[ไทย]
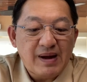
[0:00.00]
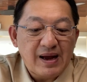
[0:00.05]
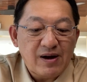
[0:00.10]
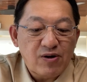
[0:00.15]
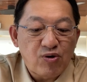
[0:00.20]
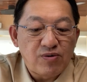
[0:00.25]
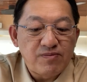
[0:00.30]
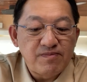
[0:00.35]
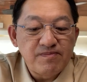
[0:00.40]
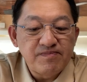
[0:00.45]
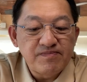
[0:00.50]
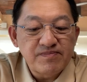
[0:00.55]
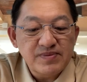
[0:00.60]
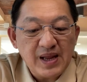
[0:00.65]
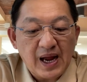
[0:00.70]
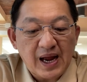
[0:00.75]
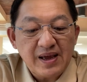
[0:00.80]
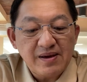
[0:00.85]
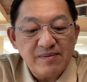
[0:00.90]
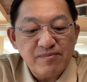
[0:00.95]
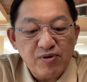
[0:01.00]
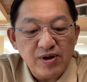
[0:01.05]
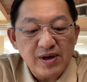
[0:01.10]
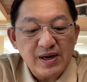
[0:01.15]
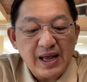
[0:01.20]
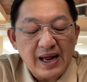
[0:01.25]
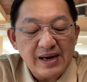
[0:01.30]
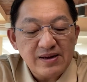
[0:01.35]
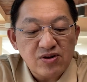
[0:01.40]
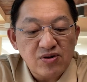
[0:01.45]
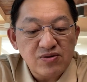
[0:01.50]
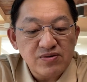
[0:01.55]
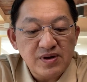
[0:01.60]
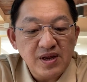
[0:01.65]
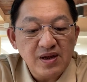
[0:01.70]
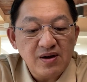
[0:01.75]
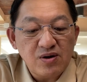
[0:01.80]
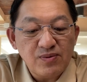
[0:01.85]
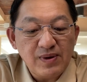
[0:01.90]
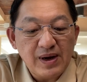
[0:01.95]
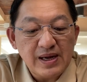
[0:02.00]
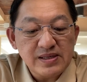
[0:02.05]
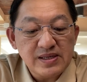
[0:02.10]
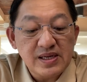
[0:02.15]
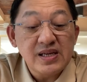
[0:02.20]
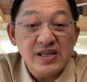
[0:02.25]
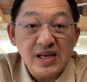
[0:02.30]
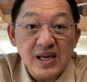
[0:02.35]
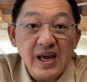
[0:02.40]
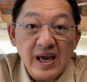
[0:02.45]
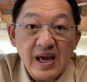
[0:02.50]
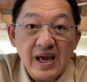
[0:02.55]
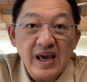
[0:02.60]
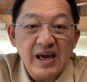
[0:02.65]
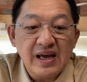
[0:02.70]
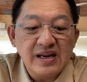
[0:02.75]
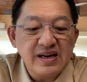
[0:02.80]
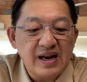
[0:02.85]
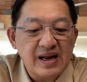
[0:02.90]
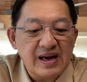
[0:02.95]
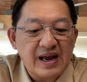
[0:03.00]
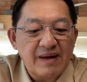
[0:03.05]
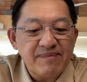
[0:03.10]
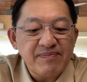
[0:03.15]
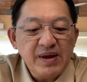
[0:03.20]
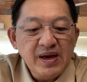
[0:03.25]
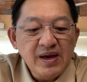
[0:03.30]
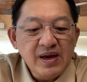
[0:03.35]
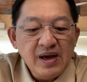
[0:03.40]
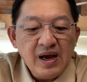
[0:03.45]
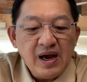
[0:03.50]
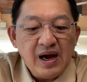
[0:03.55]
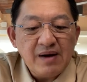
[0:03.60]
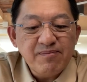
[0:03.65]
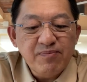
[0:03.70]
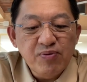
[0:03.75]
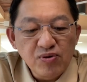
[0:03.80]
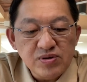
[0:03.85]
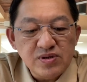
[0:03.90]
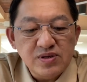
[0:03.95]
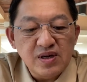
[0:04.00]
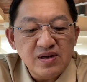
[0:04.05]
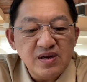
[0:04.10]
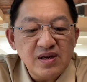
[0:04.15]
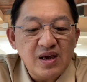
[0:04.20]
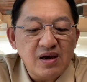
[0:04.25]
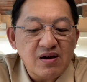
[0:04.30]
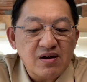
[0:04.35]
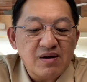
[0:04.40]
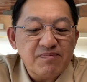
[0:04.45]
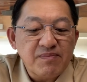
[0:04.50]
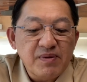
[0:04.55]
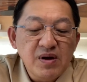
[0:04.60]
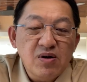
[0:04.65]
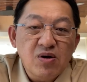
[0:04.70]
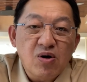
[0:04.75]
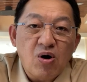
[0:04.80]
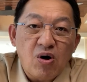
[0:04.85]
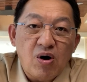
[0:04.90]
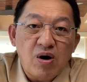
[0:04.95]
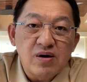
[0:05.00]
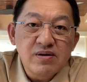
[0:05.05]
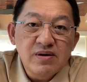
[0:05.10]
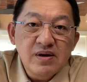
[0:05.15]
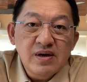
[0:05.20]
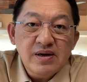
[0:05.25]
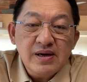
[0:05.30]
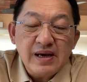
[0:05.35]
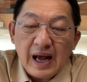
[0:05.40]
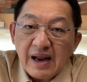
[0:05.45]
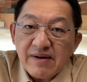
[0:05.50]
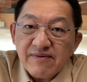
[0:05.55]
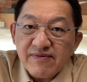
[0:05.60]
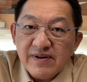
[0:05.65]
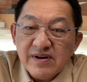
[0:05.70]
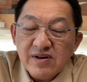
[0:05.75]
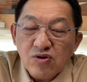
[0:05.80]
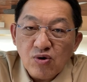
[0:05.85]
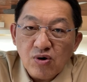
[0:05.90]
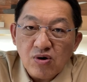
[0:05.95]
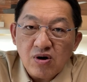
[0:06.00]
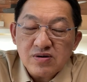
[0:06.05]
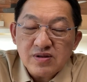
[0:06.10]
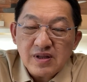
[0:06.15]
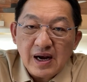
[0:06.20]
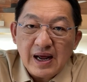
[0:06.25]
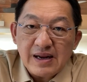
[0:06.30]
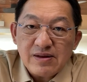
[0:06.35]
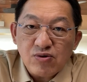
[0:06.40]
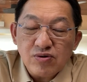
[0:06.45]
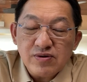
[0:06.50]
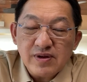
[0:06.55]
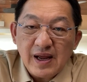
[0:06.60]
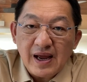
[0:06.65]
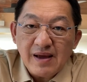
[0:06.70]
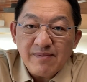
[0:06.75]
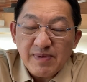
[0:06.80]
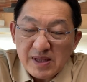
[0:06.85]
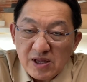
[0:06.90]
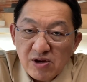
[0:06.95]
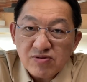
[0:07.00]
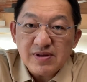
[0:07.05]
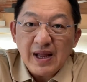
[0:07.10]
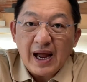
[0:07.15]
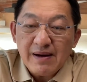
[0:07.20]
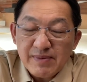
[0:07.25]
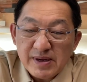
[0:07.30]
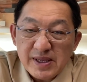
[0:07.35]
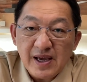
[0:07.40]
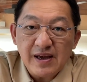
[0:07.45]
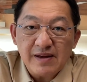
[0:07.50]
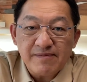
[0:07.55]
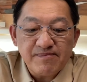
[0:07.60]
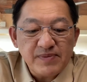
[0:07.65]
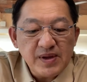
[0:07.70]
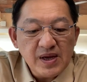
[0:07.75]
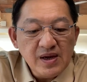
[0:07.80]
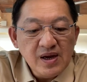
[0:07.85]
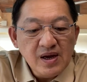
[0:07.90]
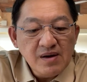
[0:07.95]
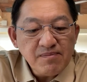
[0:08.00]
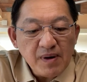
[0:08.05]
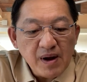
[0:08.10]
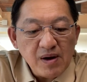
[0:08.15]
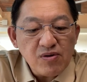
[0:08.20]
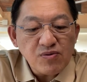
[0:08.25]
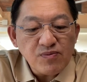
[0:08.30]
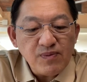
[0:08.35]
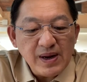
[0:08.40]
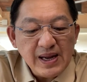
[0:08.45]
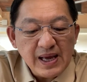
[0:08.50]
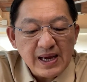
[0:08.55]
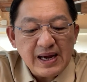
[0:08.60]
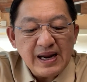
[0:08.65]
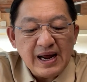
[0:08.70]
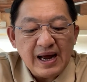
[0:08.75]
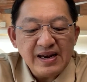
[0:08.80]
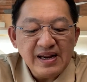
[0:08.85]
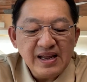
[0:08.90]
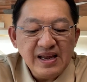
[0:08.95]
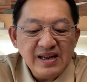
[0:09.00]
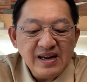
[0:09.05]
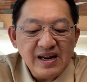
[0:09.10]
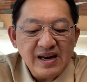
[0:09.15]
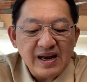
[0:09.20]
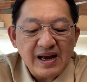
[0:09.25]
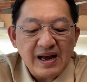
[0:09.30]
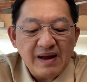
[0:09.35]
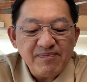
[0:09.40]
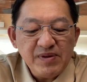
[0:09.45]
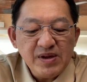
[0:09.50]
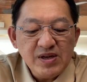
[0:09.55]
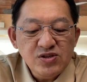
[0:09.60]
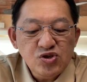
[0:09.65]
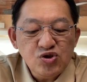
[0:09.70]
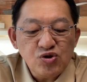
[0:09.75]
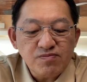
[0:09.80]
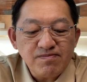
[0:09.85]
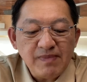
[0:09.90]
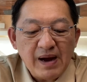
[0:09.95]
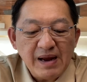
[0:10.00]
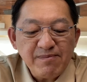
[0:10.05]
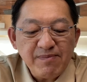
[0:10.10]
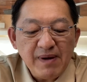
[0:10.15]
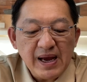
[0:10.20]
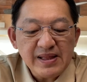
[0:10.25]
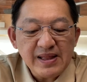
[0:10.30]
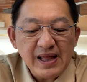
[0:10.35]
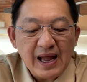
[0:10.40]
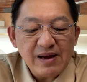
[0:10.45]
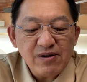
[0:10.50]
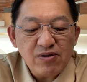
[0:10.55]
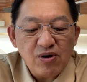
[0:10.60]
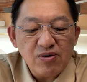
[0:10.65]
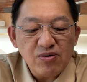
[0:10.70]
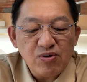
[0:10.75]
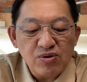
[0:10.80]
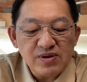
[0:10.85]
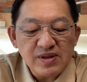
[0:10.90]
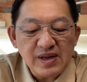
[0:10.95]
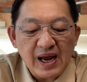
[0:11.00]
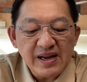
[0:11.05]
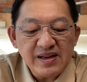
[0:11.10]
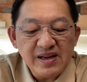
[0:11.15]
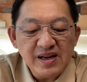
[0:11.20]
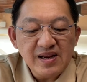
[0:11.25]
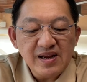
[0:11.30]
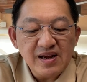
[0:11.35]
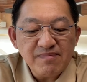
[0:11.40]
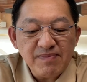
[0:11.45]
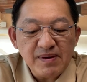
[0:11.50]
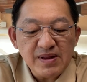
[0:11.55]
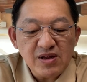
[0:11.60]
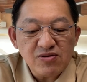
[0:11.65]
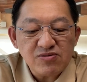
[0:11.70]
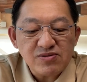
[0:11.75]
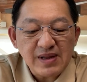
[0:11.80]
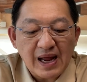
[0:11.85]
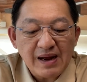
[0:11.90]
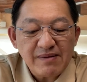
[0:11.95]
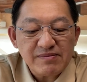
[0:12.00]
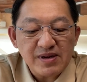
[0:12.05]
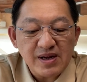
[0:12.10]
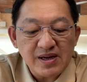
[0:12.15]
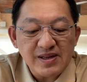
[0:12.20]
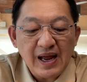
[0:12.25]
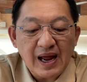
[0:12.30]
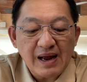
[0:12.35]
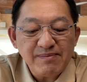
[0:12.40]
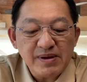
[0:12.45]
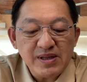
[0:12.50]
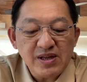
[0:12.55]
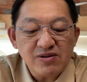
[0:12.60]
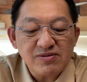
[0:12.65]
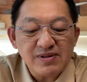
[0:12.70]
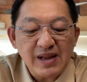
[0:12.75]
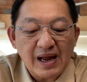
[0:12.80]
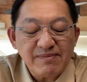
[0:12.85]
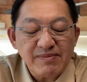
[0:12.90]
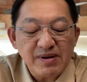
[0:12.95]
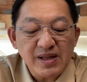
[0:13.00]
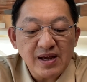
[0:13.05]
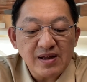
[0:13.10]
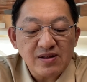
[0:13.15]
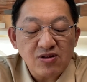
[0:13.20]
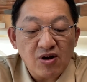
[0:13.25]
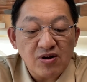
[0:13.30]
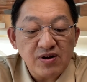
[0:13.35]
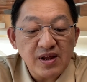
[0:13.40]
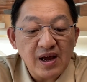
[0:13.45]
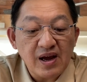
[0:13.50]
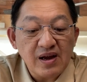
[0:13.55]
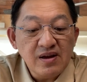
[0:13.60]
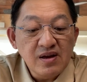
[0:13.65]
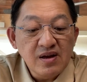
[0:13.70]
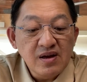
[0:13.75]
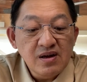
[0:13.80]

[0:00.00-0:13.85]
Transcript: สมาคมไทยบริการท่องเที่ยวหรือว่า TTAA เนี่ยนะครับพูดถึงเกี่ยวกับเรื่องของการฟื้นตัวของตลาดคนไทยไปเที่ยวต่างประเทศ ปรากฏว่าในขณะนี้เนี่ยนะครับ จุดหมายปลายทางของคนไทยที่เดินไปเที่ยวต่างเดินทางไปเที่ยวต่างประเทศตอนนี้